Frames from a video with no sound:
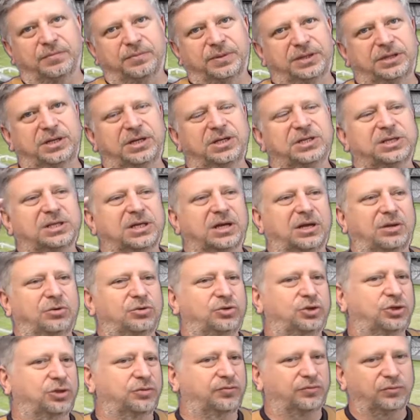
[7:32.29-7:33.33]

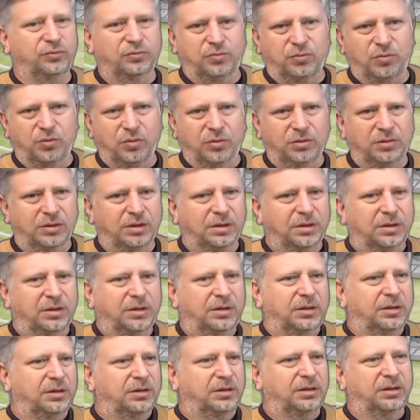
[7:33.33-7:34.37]
Потрясающий футбол,
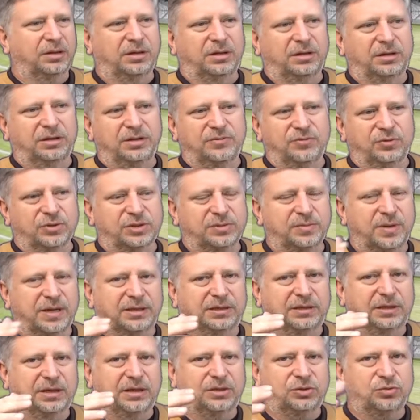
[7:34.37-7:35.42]
э, его
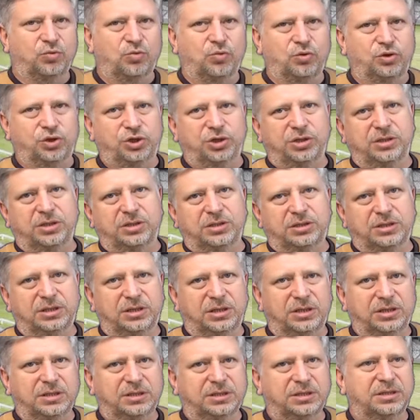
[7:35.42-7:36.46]
смотреть очень
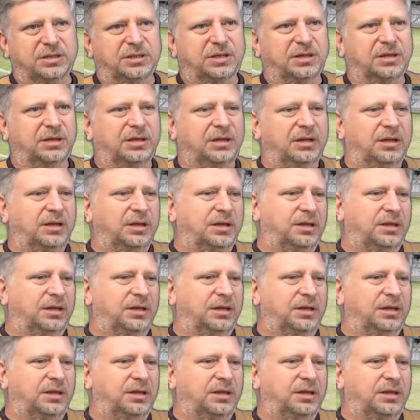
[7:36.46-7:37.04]
интересно.